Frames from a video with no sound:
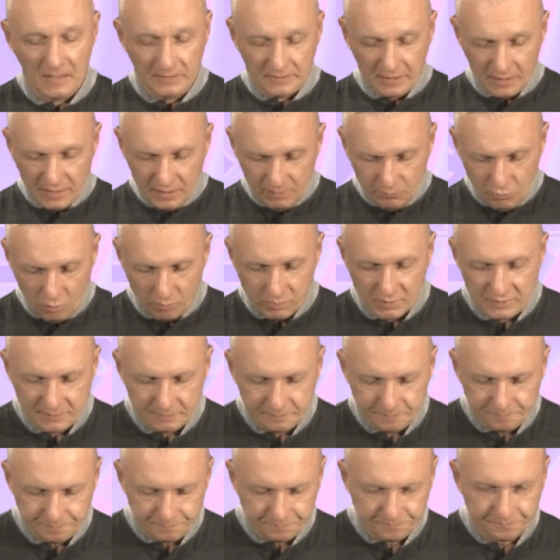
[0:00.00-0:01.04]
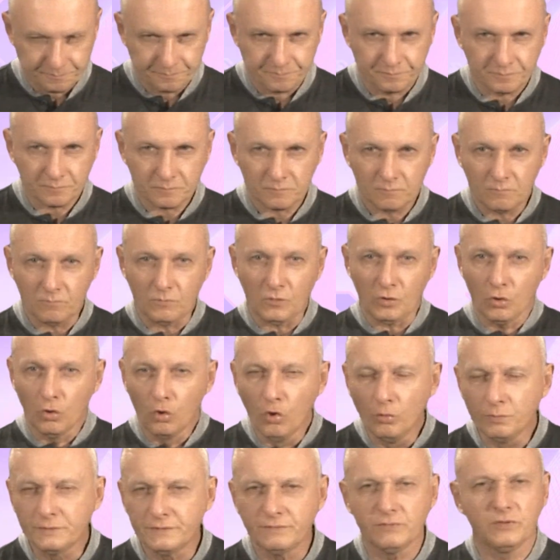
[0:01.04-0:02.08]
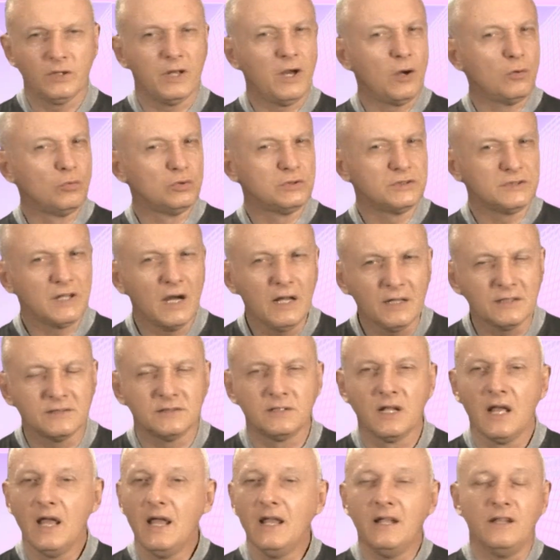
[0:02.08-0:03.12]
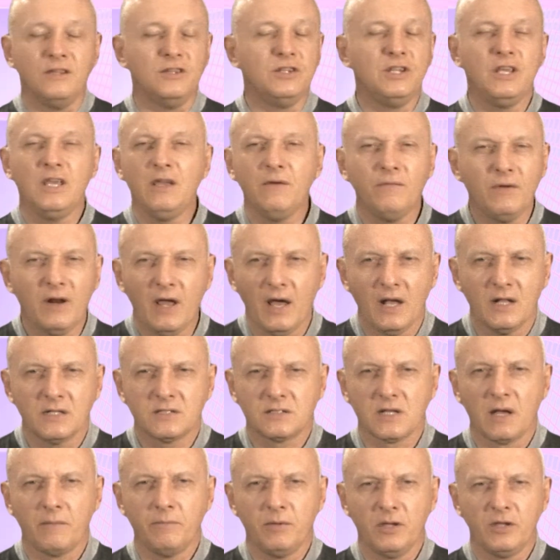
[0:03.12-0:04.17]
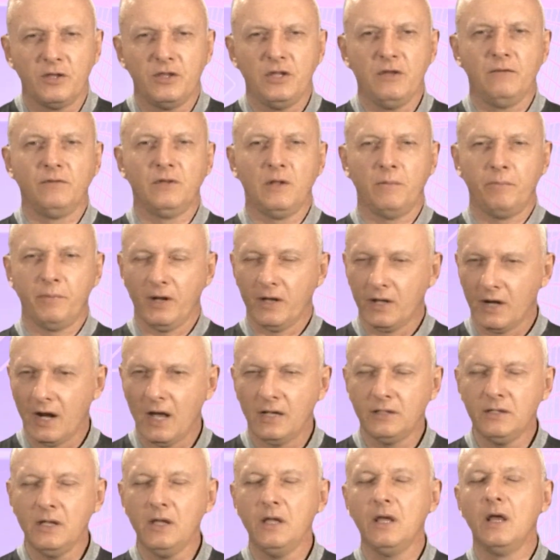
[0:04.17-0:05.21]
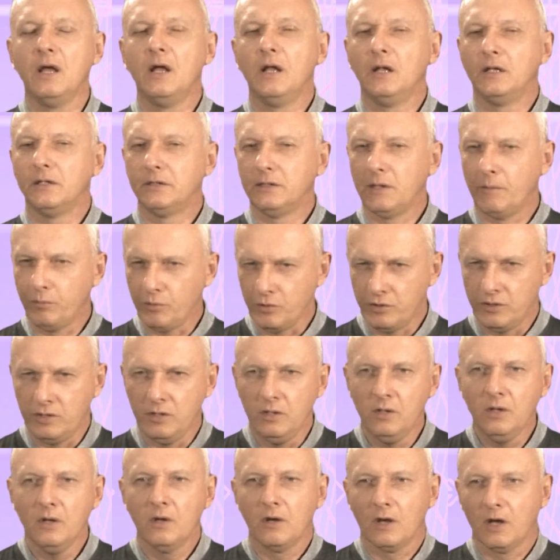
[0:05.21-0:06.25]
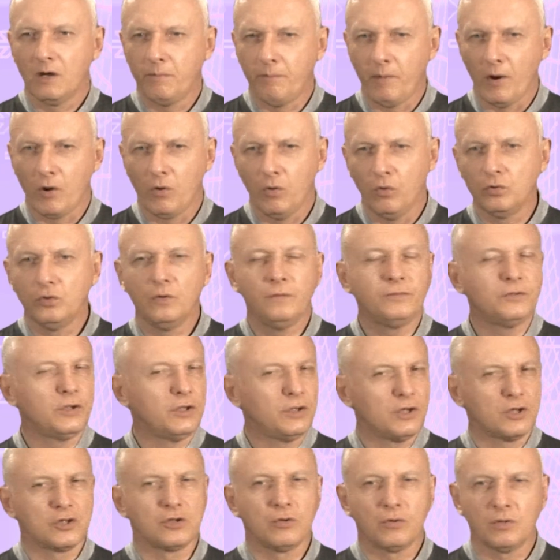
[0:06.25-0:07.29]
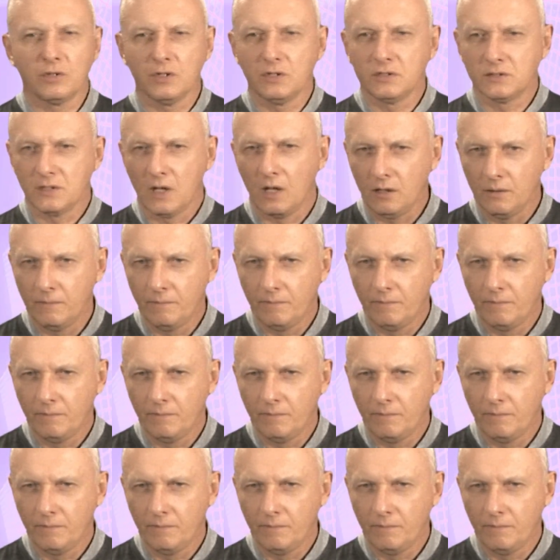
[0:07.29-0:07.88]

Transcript: Таким образом, Умственная усталость не является объективной преградой на пути к походу в тренажерный зал.